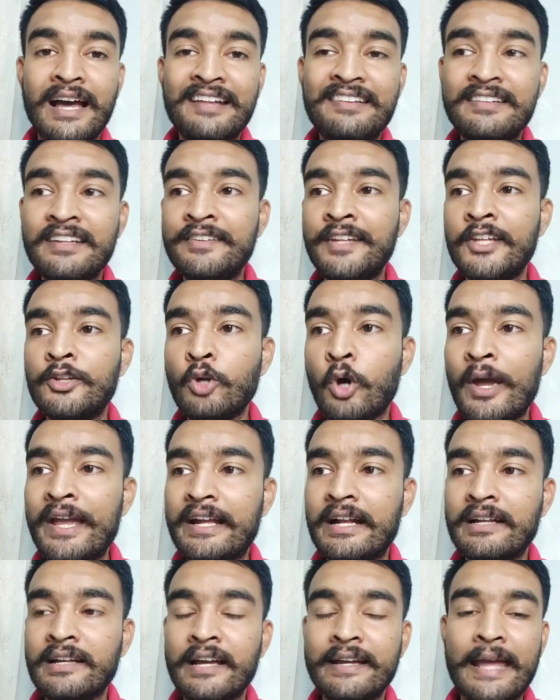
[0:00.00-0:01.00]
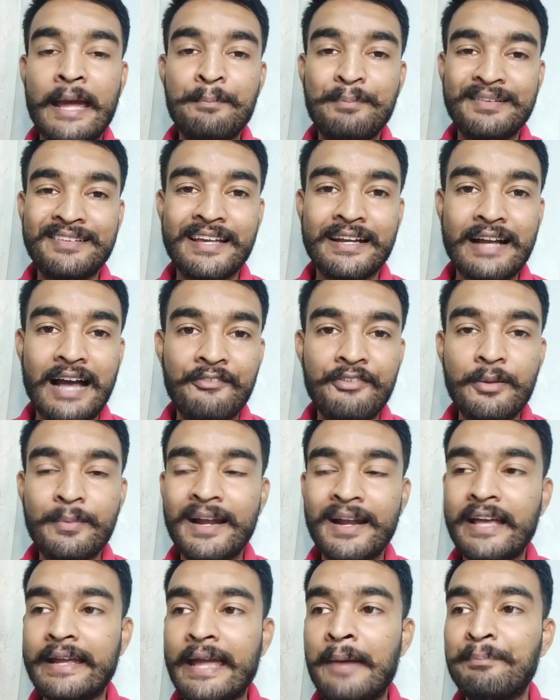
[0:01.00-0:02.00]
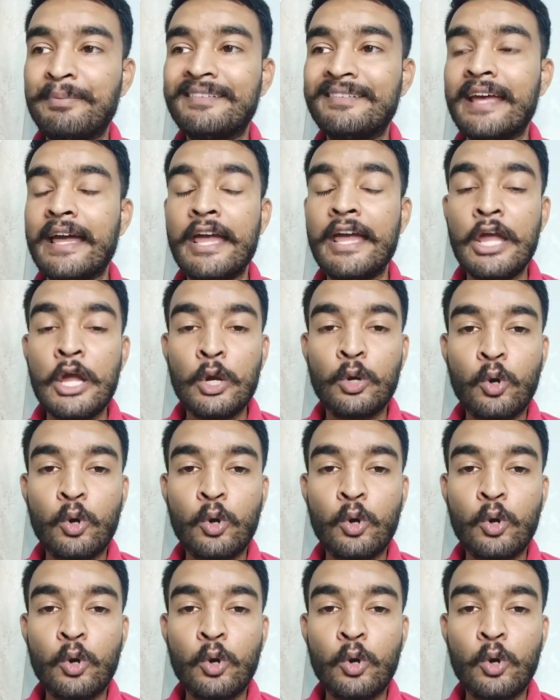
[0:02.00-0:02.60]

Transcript: अस्सी से सौ एकड़ का कैंपस है काफ़ी बड़ा कैंपस है